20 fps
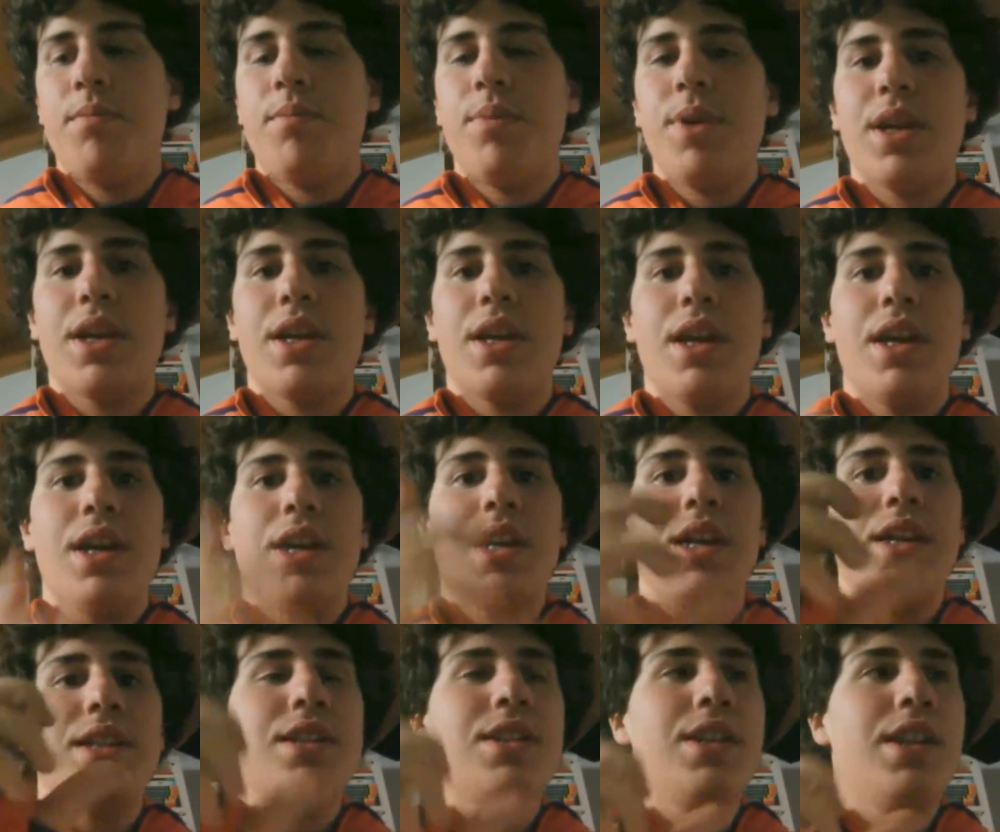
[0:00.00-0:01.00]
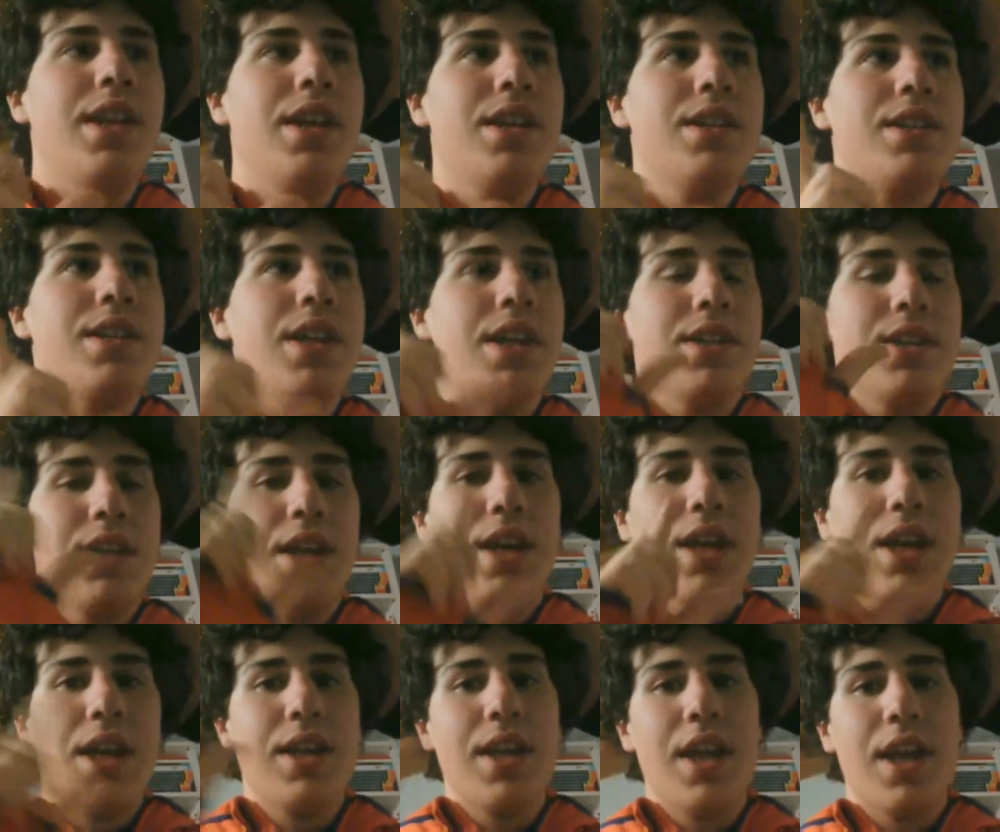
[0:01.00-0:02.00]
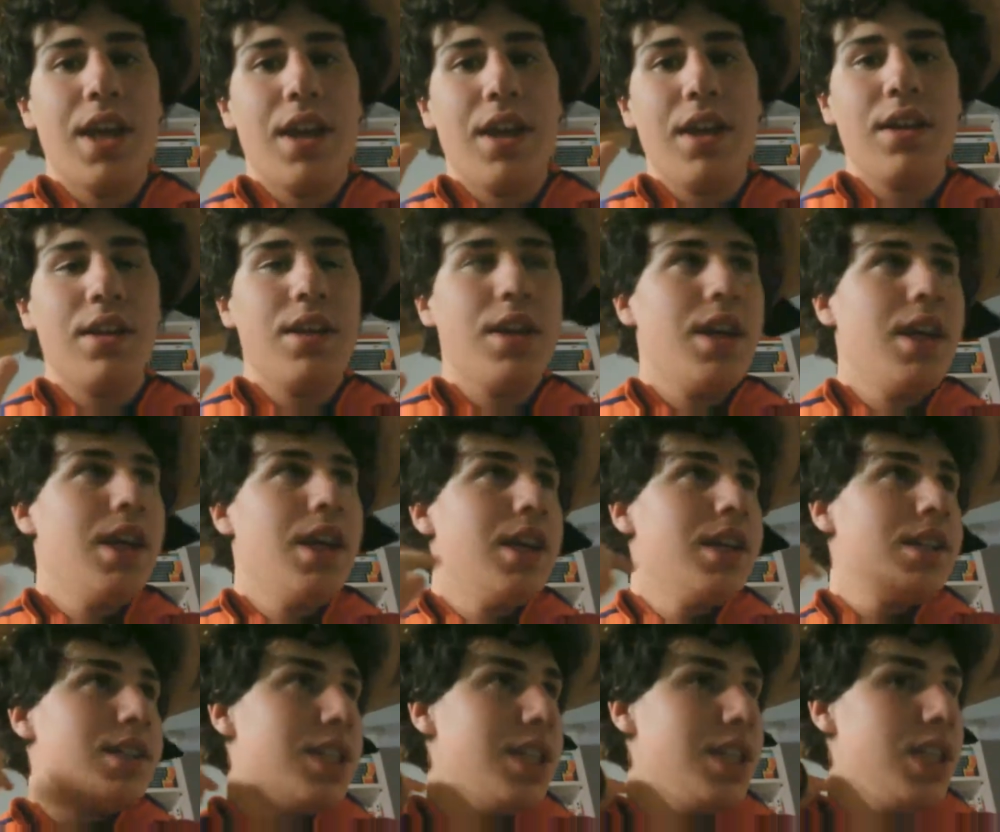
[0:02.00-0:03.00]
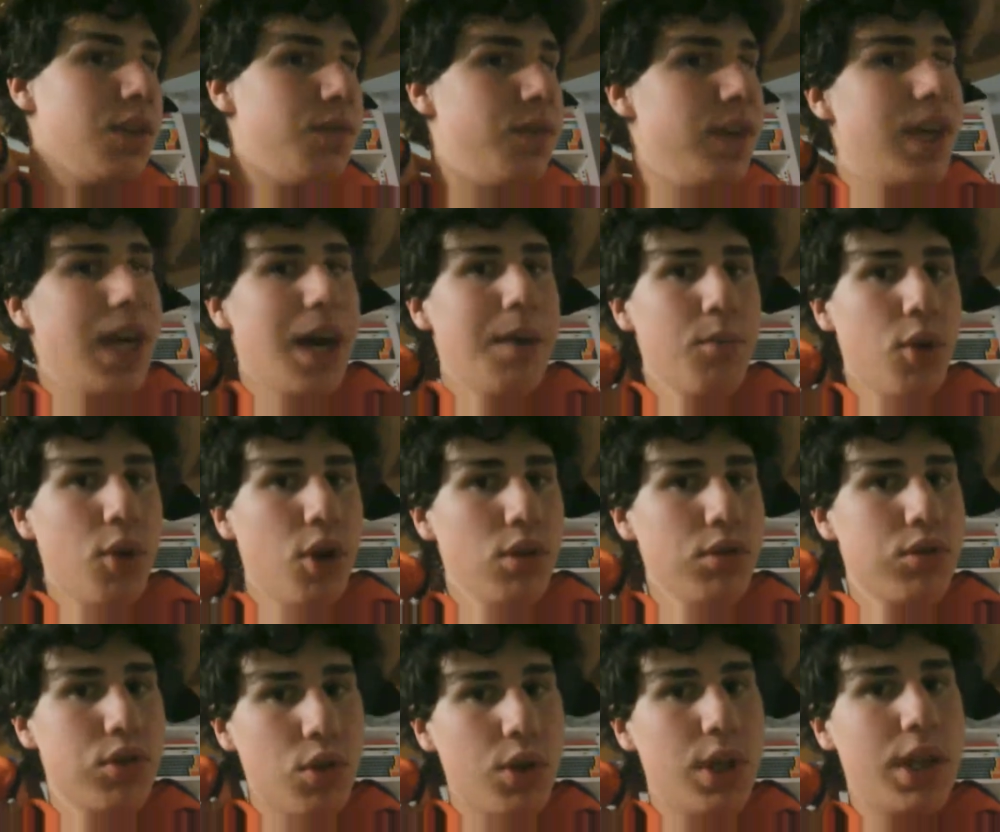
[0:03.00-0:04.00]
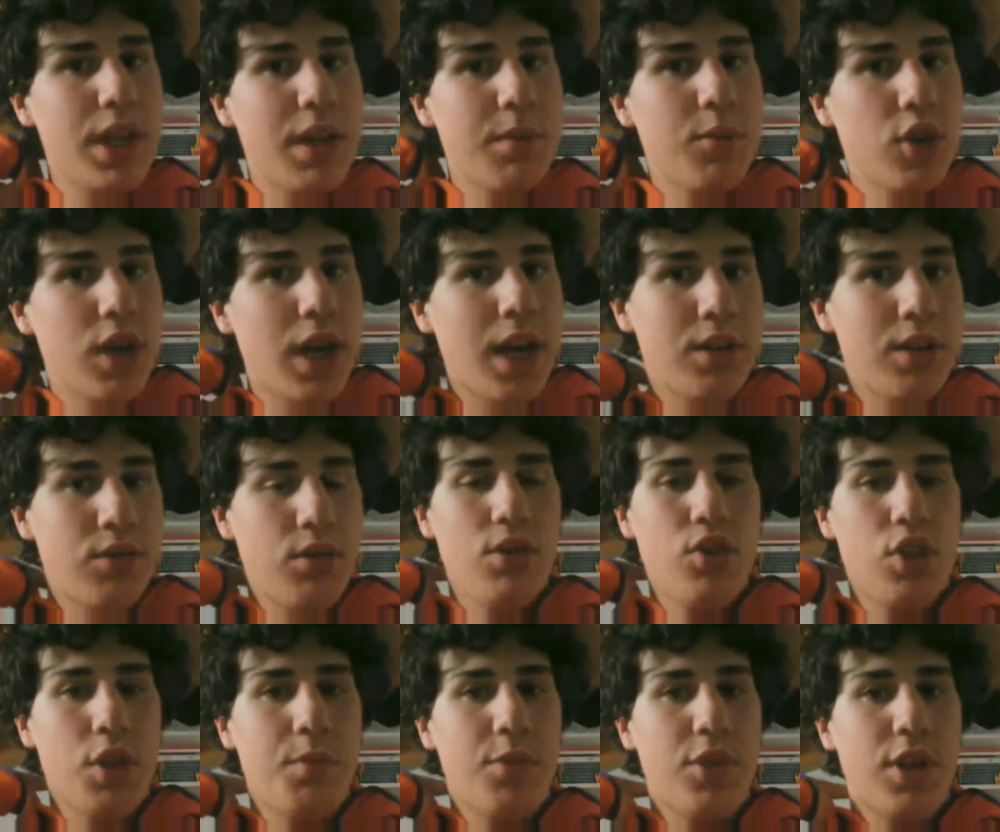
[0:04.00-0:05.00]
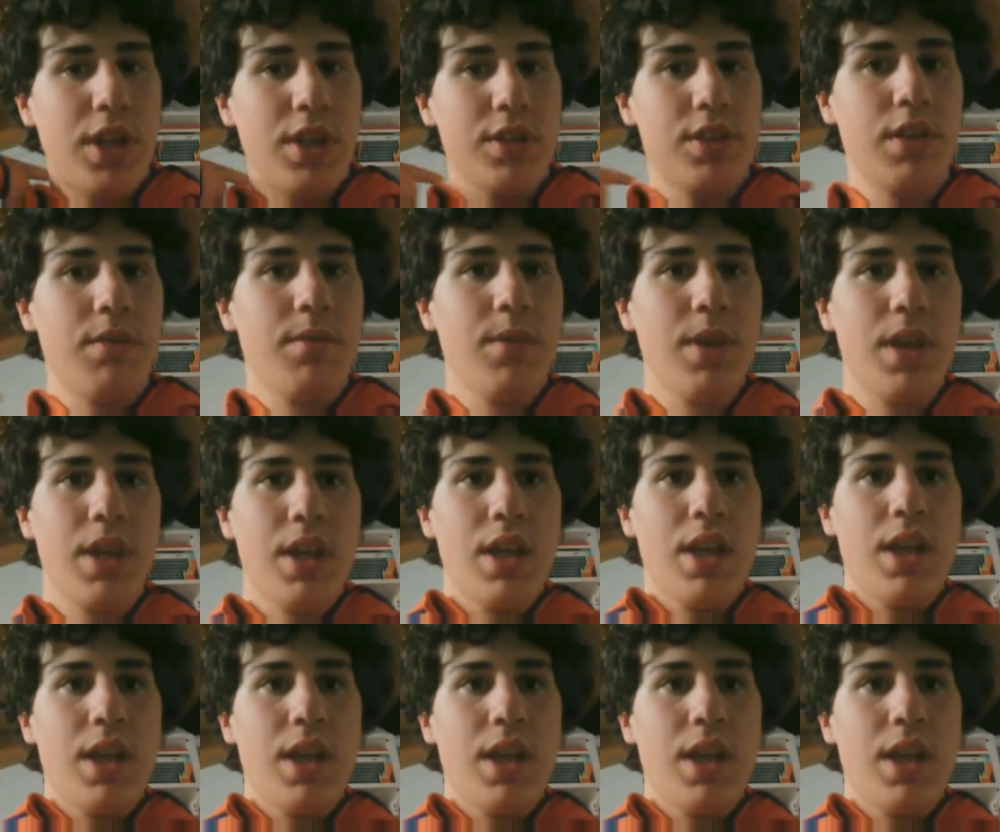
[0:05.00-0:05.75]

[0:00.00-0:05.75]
Perché la desinenza dere dere significa molto innamorato in giapponese.